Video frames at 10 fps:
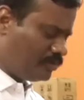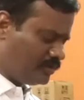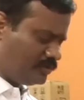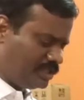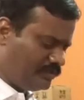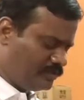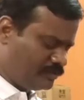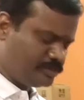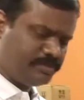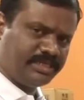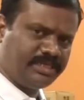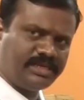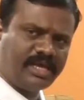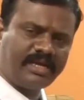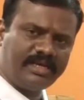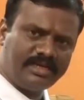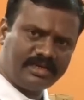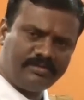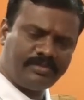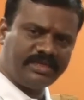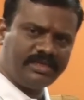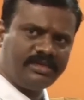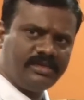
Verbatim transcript: மவுண்டை வந்து டிவியில் ஃபிக்ஸ் பண்ணி நாங்களே ட்ரில் பண்ணி